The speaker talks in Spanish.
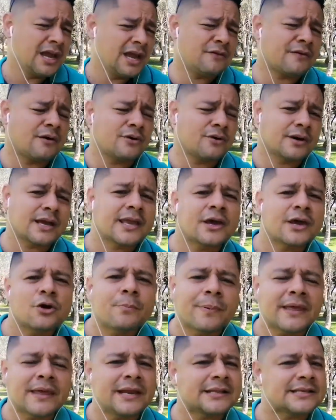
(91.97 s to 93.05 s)
El favor que quiero
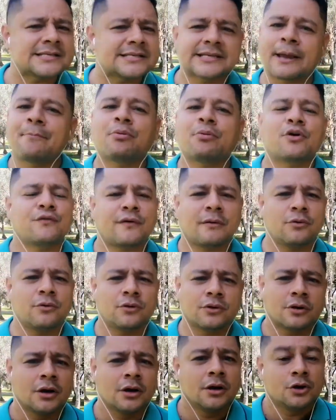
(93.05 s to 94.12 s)
pedirte es que por
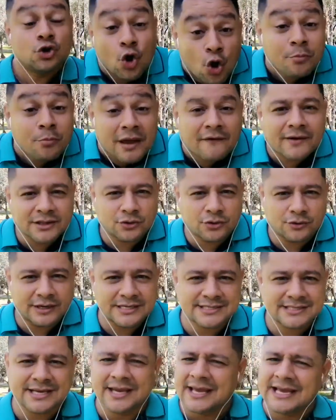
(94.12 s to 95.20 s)
favor no me
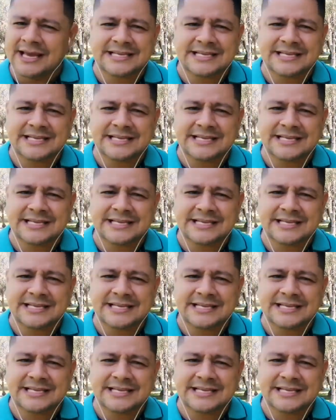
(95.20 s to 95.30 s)
abandones.